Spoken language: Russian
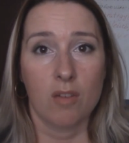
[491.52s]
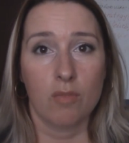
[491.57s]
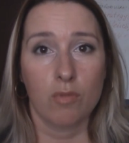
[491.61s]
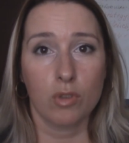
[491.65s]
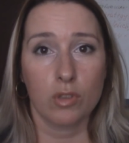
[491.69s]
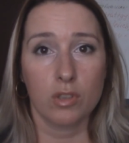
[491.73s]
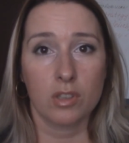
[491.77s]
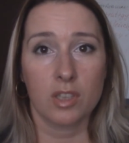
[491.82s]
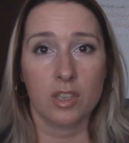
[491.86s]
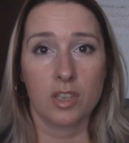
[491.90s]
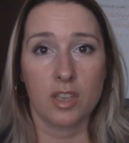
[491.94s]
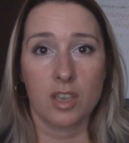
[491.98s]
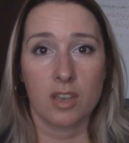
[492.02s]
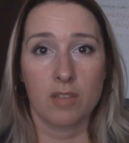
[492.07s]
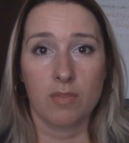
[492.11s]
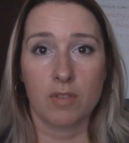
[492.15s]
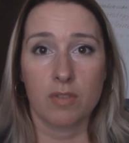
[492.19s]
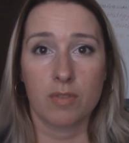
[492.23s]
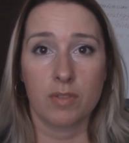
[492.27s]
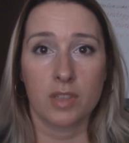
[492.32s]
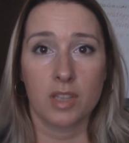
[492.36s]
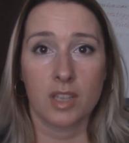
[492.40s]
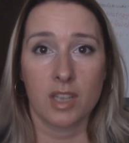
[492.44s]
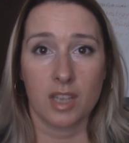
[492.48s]
Вот такие
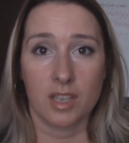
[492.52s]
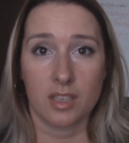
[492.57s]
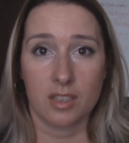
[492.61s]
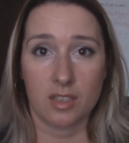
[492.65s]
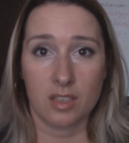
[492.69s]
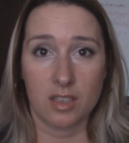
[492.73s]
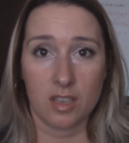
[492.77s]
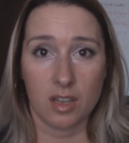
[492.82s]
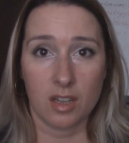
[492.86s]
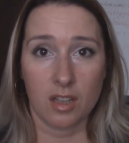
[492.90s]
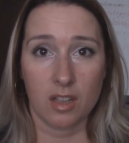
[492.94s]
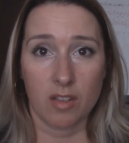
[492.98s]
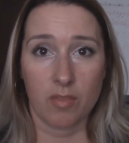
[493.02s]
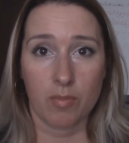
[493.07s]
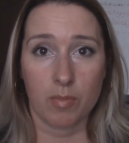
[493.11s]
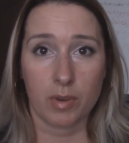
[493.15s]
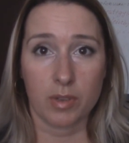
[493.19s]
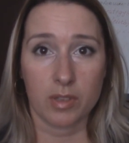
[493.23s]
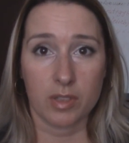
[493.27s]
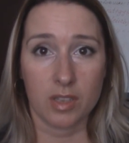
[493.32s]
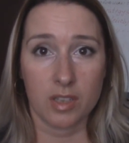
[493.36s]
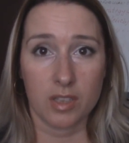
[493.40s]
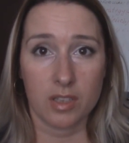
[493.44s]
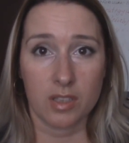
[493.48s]
выводы я сделала в
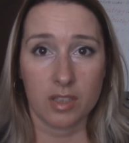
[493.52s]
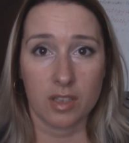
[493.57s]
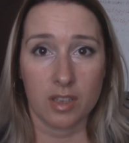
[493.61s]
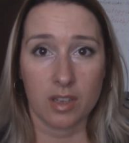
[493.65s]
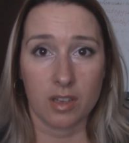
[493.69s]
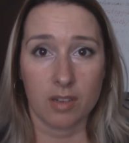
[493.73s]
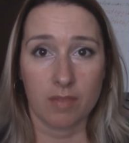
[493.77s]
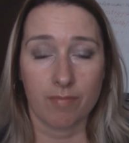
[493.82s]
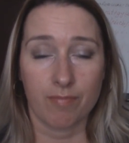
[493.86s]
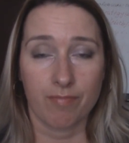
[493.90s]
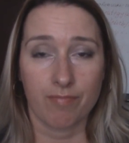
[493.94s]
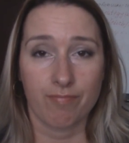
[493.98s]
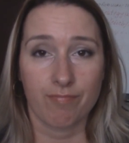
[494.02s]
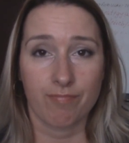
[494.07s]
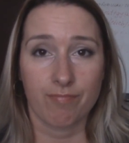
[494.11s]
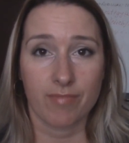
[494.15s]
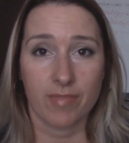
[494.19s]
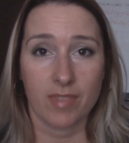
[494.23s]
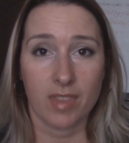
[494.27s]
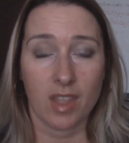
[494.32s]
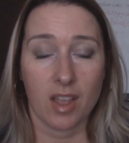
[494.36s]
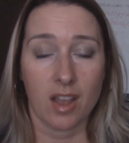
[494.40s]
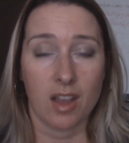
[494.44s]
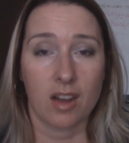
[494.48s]
процессе
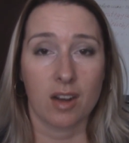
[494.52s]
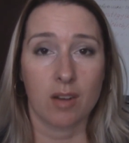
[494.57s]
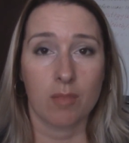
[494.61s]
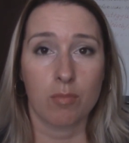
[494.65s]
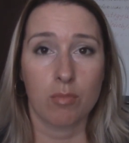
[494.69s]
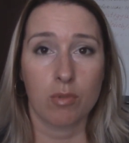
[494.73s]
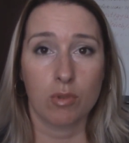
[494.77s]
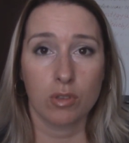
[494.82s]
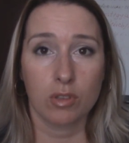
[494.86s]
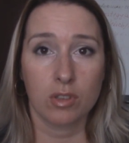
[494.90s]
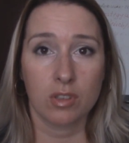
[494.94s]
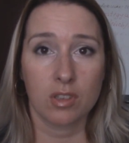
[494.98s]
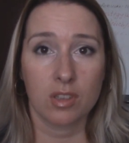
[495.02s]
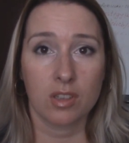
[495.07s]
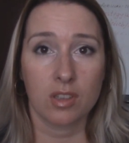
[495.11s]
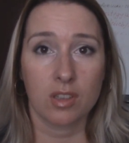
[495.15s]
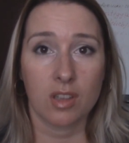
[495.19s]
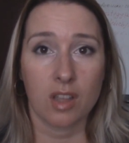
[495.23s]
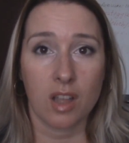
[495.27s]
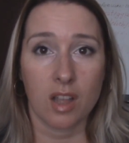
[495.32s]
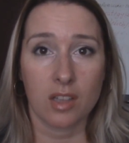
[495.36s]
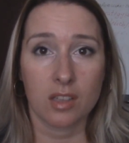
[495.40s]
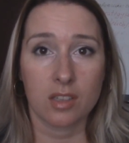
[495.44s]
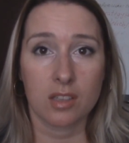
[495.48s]
работы
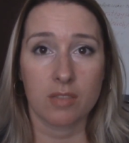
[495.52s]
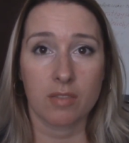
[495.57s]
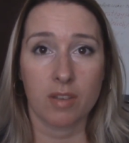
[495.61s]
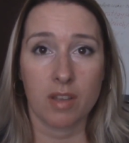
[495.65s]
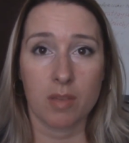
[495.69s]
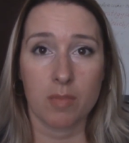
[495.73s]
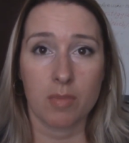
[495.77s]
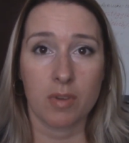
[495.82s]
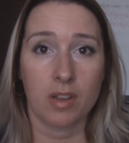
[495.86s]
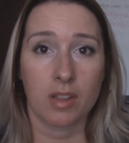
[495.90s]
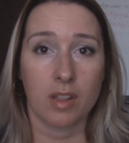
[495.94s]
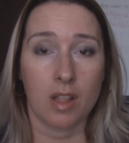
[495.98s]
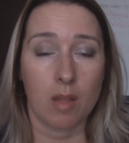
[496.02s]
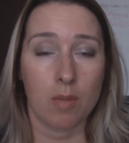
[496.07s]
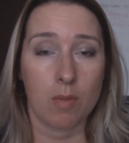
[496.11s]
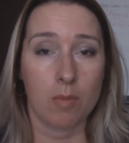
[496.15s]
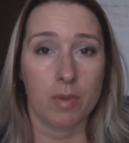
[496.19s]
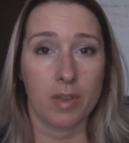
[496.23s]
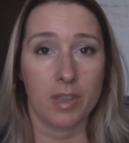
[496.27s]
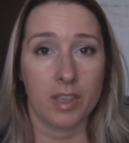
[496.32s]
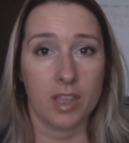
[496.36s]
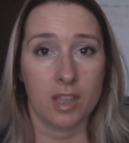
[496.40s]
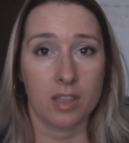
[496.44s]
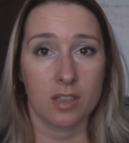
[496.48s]
над своим
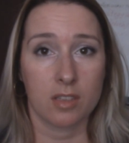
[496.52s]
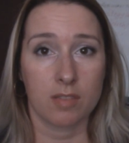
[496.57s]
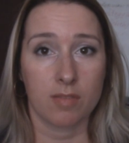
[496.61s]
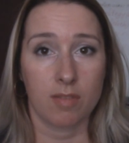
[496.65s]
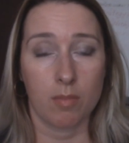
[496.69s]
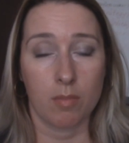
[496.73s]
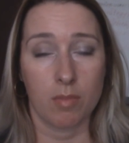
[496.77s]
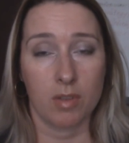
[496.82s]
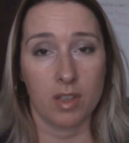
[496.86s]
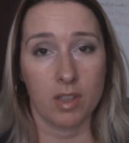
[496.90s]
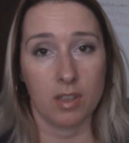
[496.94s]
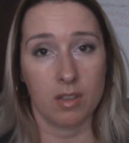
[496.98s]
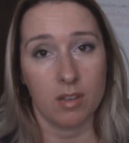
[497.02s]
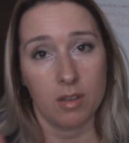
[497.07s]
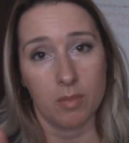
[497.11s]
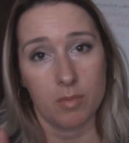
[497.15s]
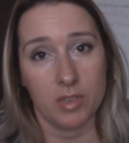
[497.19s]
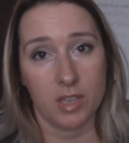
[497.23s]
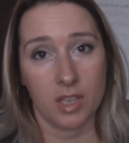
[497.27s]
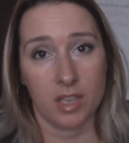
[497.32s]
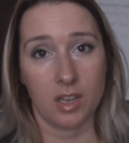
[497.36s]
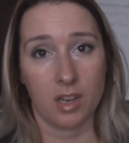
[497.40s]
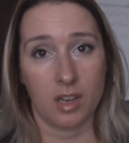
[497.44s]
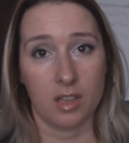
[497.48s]
рекламным агентством. И
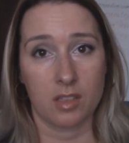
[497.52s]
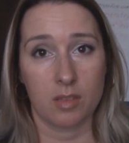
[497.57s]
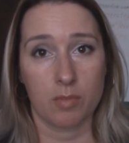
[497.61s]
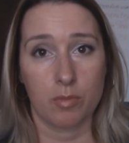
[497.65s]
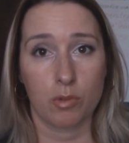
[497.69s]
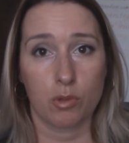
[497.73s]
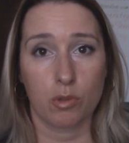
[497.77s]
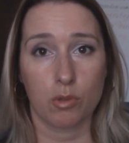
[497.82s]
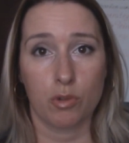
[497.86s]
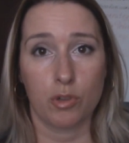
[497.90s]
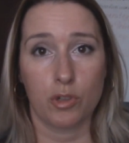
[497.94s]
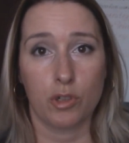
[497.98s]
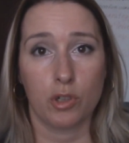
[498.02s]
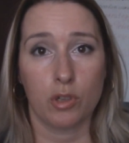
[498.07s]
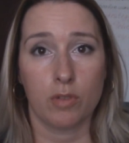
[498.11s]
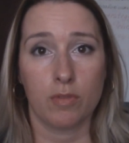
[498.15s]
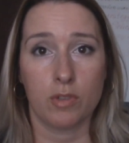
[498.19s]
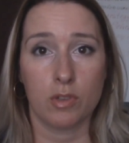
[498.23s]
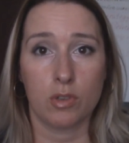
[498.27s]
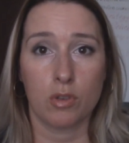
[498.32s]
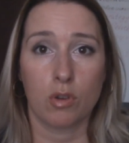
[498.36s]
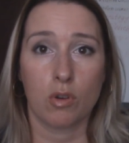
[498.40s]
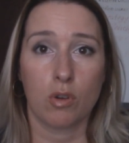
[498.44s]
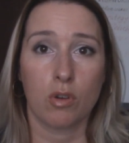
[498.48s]
обязательно запишу еще
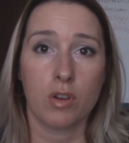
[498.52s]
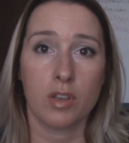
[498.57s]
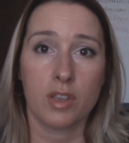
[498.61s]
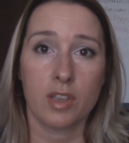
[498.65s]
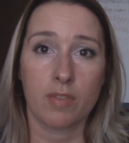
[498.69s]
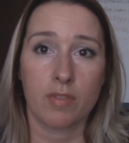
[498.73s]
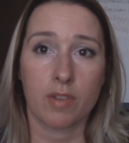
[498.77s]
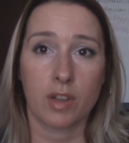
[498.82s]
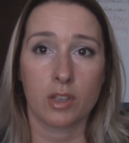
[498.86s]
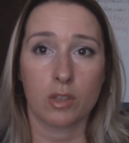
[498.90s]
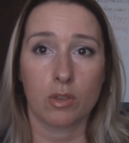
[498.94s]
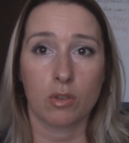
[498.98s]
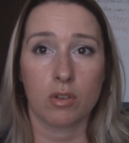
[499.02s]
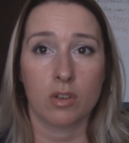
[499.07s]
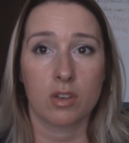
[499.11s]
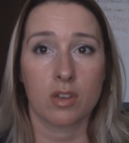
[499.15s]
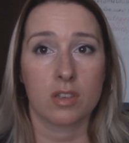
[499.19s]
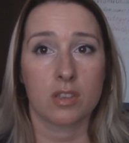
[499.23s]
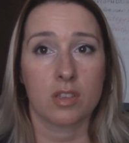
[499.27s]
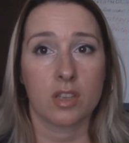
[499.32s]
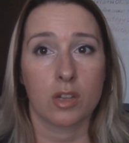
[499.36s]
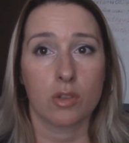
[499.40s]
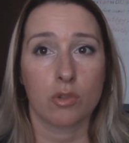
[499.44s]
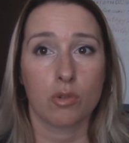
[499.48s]
видеоролики, в которых
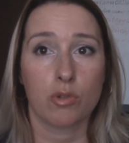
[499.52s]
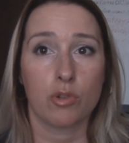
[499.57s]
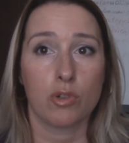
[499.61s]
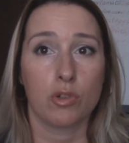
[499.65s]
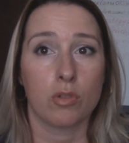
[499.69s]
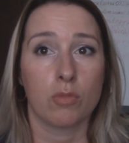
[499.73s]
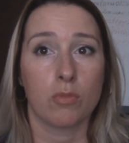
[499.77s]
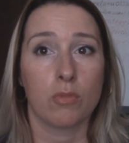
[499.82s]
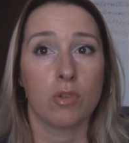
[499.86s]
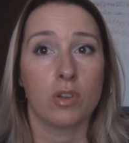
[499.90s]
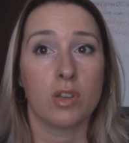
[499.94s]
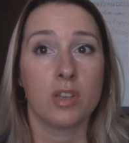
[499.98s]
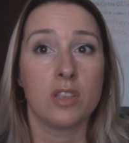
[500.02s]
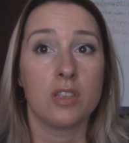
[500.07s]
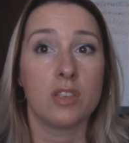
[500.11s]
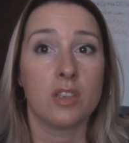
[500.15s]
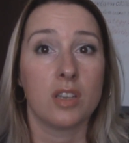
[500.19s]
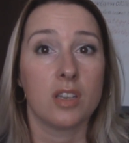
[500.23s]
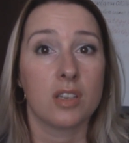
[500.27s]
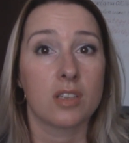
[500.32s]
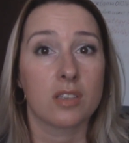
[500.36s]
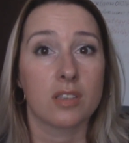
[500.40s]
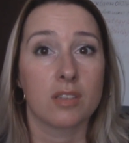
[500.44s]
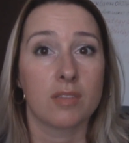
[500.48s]
расскажу еще много
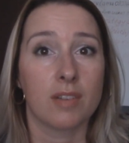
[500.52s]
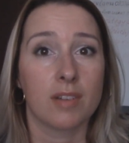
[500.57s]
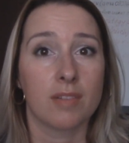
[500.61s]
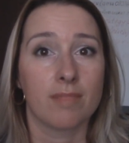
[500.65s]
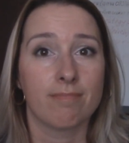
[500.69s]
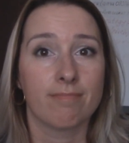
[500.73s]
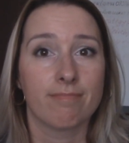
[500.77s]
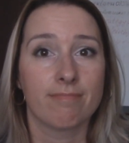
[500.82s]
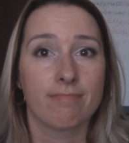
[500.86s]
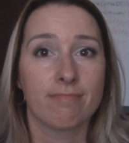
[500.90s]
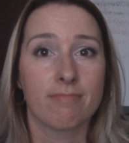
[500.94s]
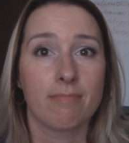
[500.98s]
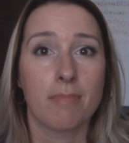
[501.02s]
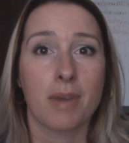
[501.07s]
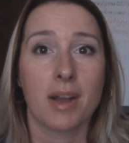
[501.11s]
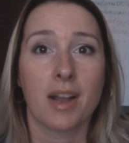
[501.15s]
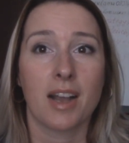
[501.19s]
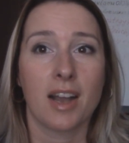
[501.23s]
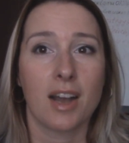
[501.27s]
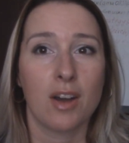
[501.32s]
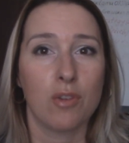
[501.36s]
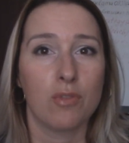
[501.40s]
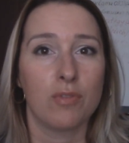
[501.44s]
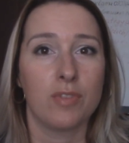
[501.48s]
интересного.
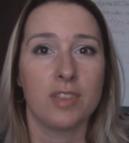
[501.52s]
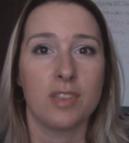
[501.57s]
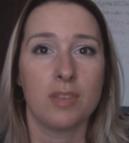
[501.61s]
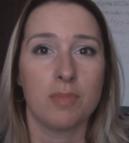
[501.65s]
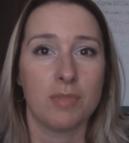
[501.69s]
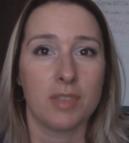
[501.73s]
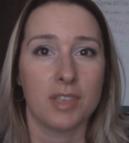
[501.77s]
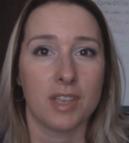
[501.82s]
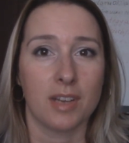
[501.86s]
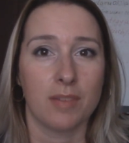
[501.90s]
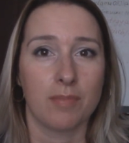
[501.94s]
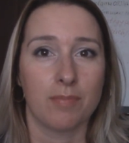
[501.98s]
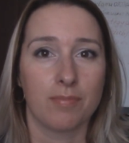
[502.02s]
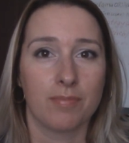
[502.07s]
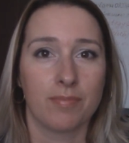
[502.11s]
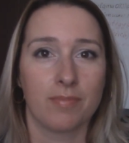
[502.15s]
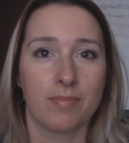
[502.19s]
Пока, увидимся.